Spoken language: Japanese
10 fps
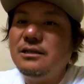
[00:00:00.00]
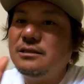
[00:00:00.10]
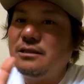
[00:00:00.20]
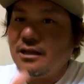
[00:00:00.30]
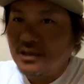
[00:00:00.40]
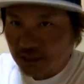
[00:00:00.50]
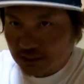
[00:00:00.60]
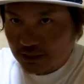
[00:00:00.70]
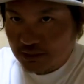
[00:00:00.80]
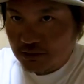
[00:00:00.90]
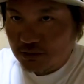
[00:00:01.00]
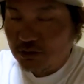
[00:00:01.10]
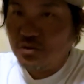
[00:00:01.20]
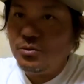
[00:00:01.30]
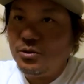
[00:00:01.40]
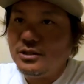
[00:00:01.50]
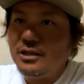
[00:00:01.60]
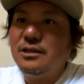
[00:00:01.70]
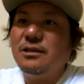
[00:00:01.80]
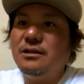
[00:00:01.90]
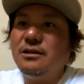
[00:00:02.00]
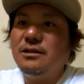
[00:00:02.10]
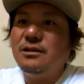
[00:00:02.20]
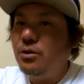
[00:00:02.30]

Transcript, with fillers: 1.8っていうのを覚えていただくと。